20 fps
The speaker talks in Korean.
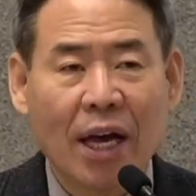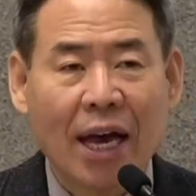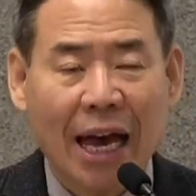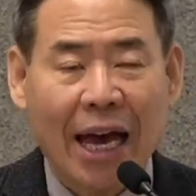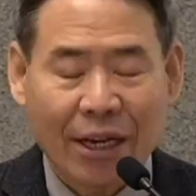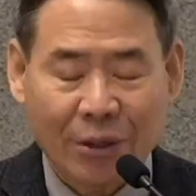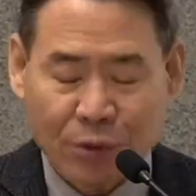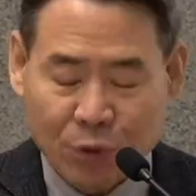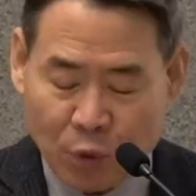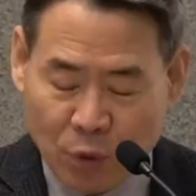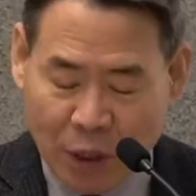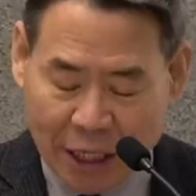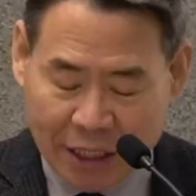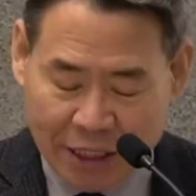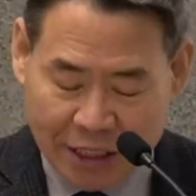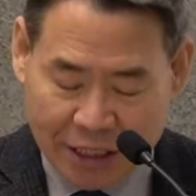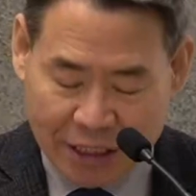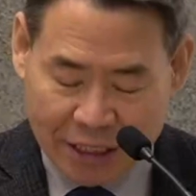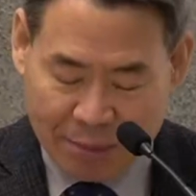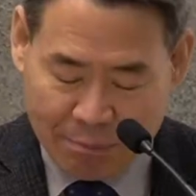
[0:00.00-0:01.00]

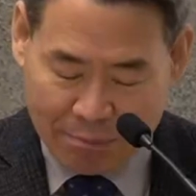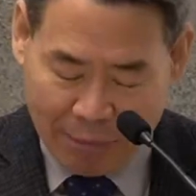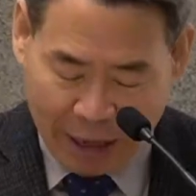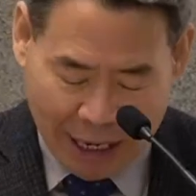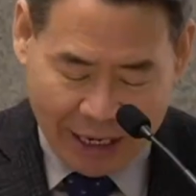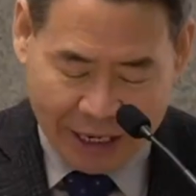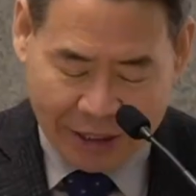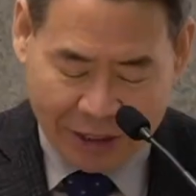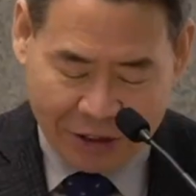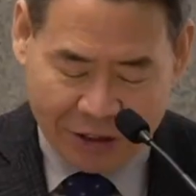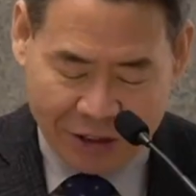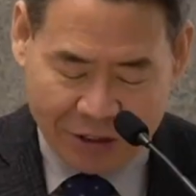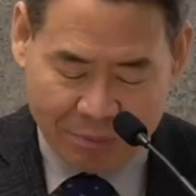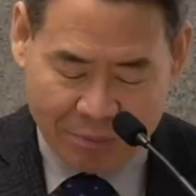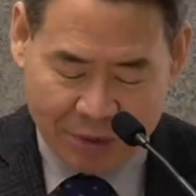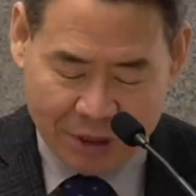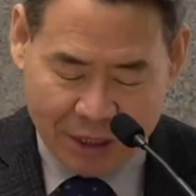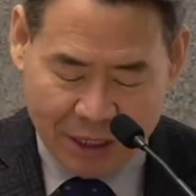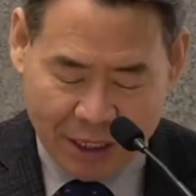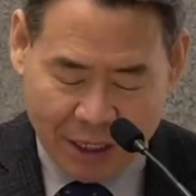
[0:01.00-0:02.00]
행동하지 말라는
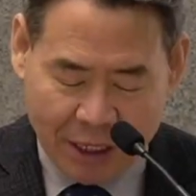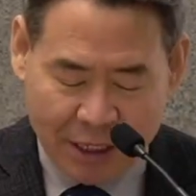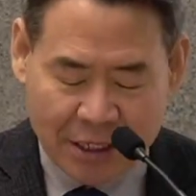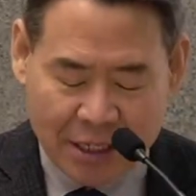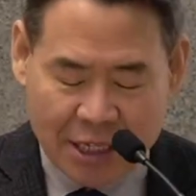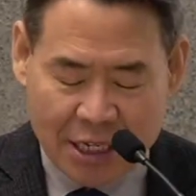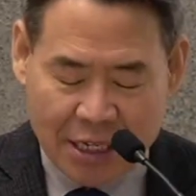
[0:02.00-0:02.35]
것입니다.